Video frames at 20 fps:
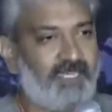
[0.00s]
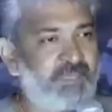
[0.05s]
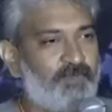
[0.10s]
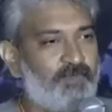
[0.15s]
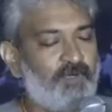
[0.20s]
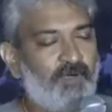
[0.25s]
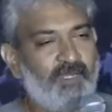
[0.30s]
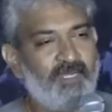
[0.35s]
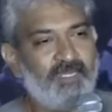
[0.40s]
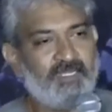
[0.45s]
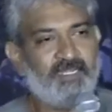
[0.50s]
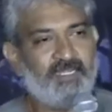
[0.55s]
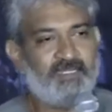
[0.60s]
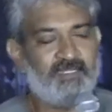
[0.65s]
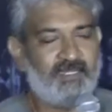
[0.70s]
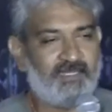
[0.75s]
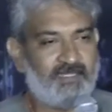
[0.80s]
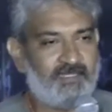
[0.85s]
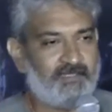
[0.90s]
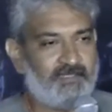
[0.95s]
ఐఎమ్ కాలింగ్
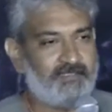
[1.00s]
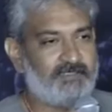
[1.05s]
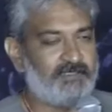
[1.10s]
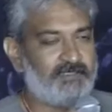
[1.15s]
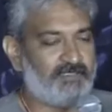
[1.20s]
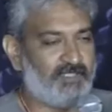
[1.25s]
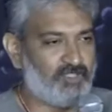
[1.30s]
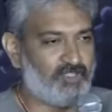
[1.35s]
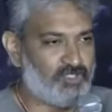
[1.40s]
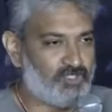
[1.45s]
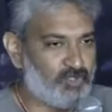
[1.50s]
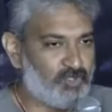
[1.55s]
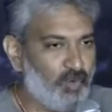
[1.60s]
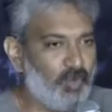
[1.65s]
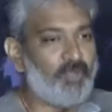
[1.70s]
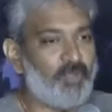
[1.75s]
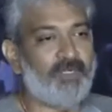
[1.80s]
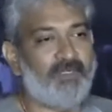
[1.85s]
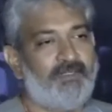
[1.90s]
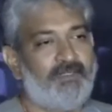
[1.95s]
ఇట్ ద ద
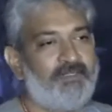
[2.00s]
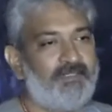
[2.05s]
సోల్